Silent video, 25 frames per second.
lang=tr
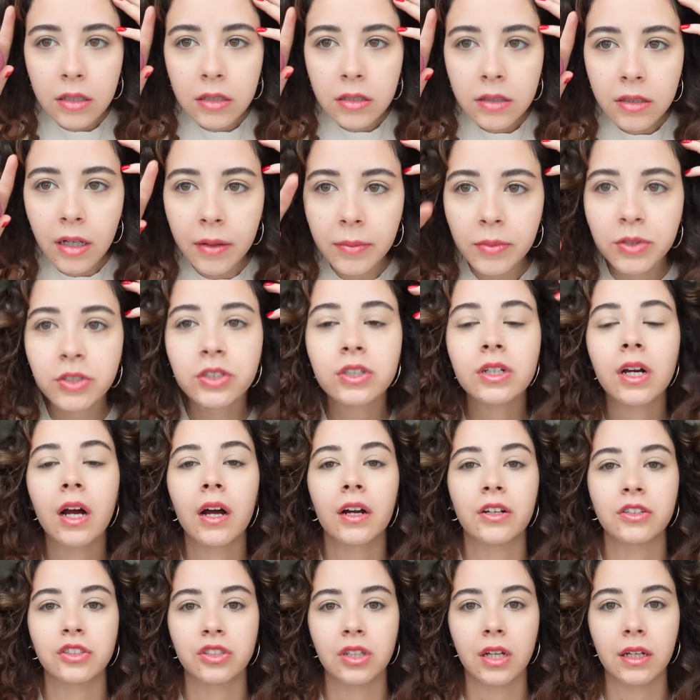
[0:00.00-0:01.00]
tam ışık
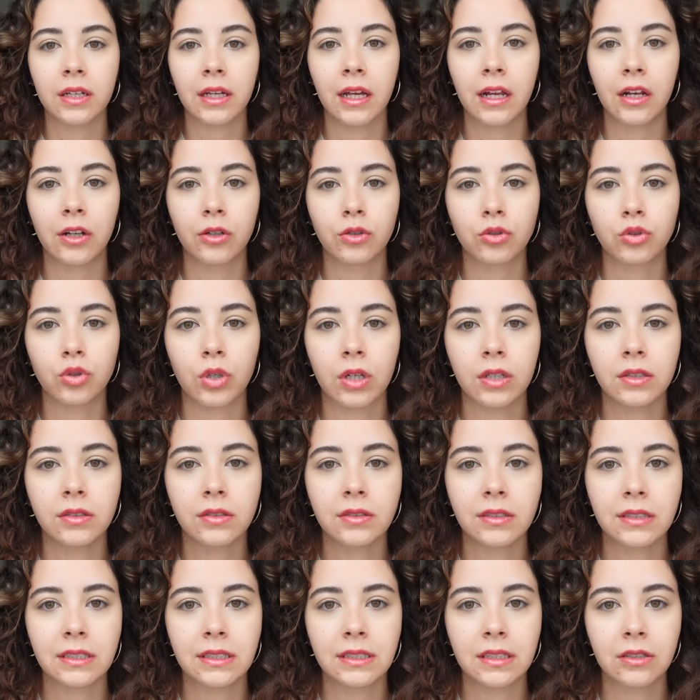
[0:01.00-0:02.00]
karşıdan geliyor şu an.
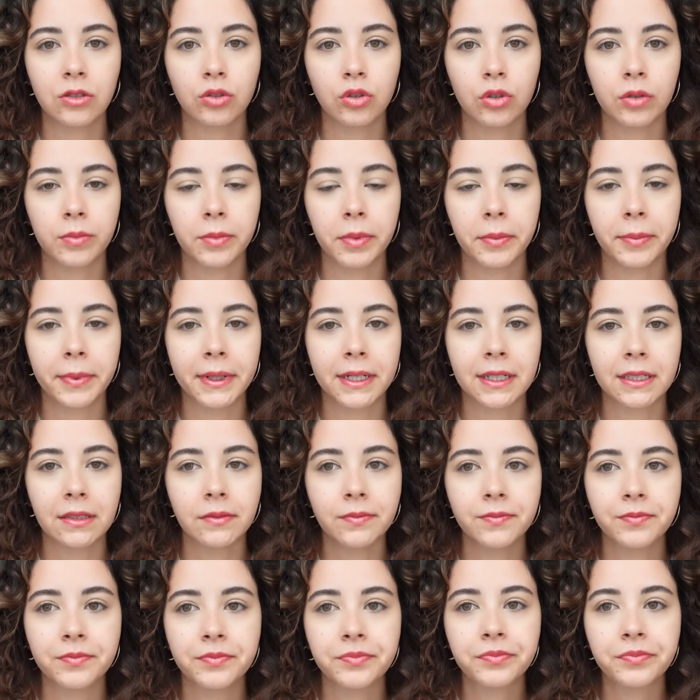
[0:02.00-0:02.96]
Siz de şöyle bir bakın.